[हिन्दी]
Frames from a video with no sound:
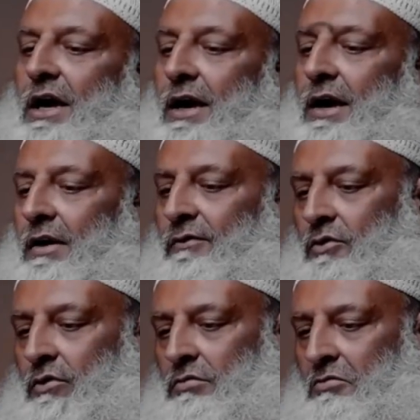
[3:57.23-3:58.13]
के यहाँ
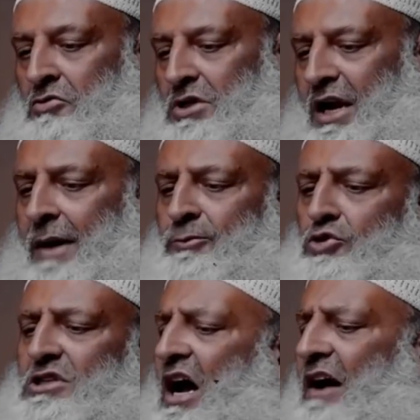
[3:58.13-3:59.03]
वो उसका नाम
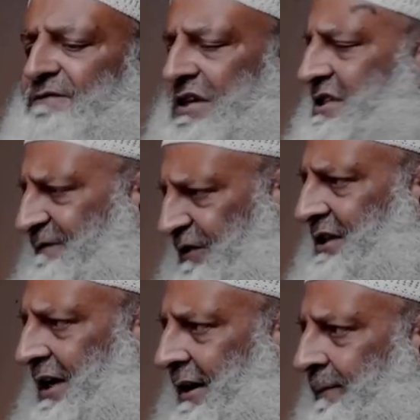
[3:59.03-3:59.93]
तो साफ या साफी था